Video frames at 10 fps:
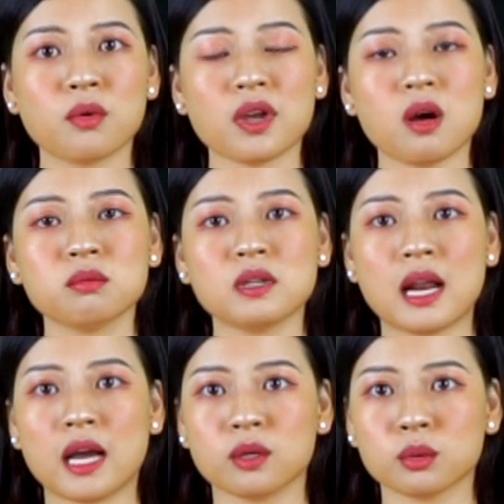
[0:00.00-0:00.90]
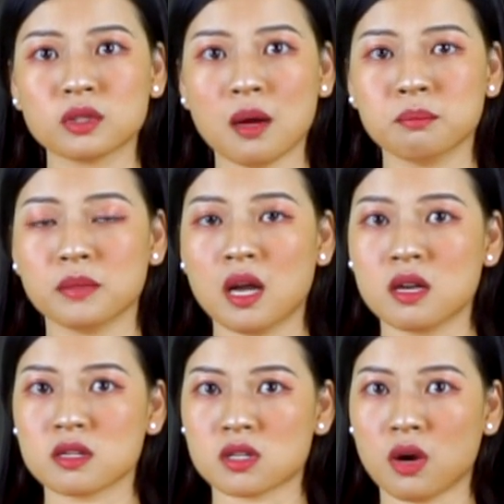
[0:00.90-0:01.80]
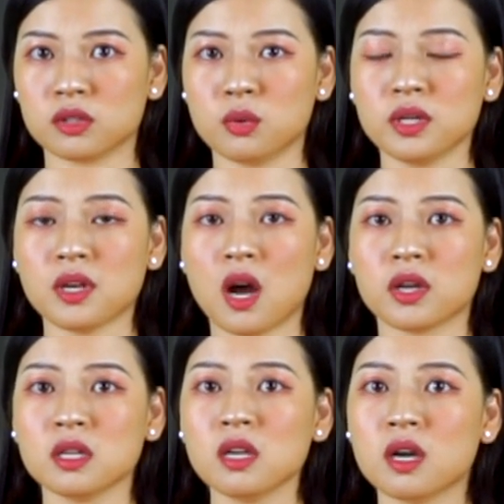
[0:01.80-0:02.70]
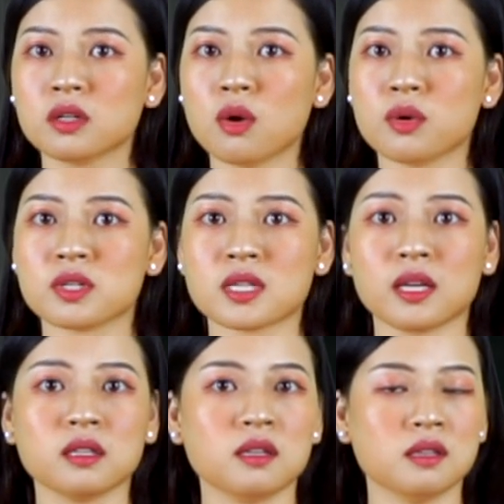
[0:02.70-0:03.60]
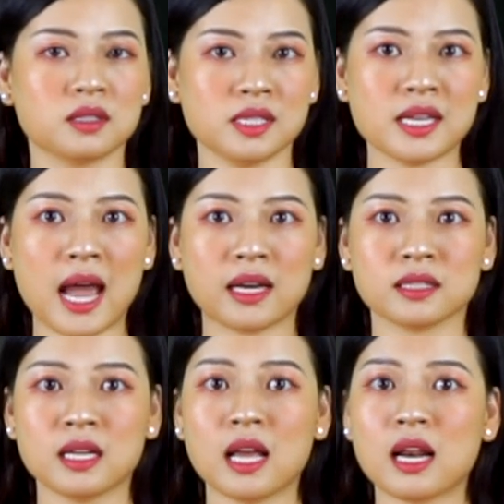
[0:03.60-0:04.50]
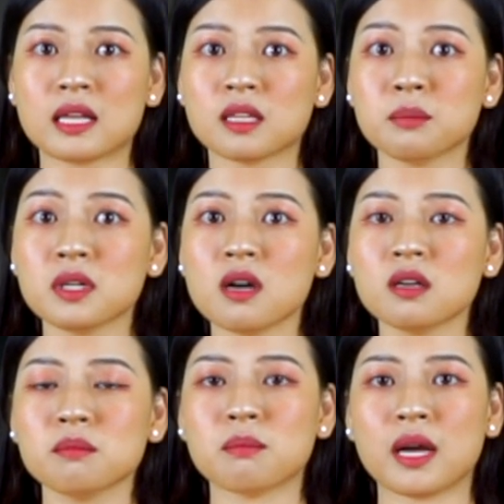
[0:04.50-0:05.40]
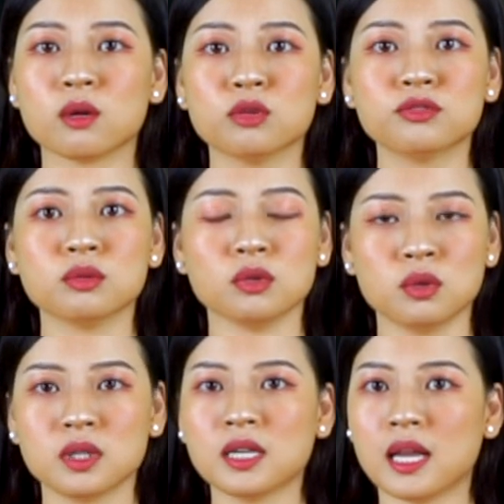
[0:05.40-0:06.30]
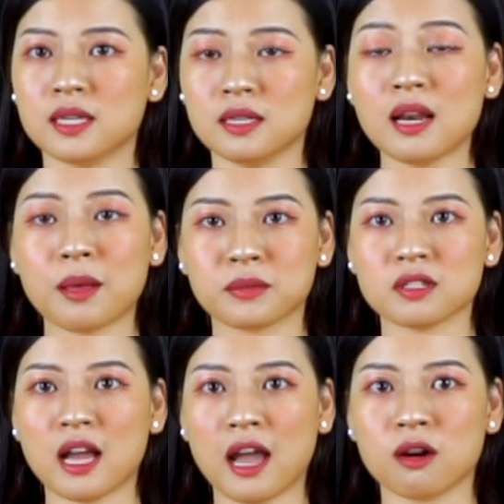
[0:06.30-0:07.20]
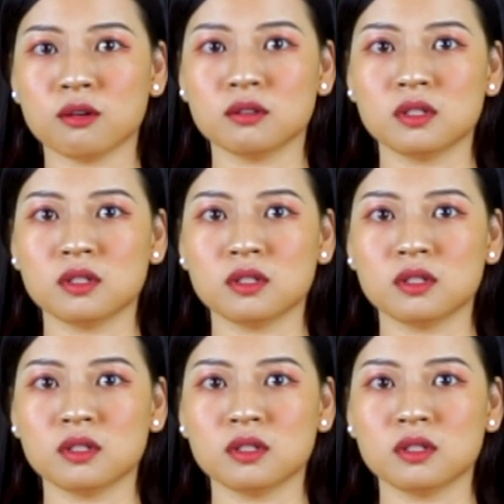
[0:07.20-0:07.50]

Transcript: nội ông là Đỗ Thẩm, giỏi thuyết nói, nổi danh ở thi đàn, là tấm gương mà Đỗ Phủ luôn lấy làm tự hào.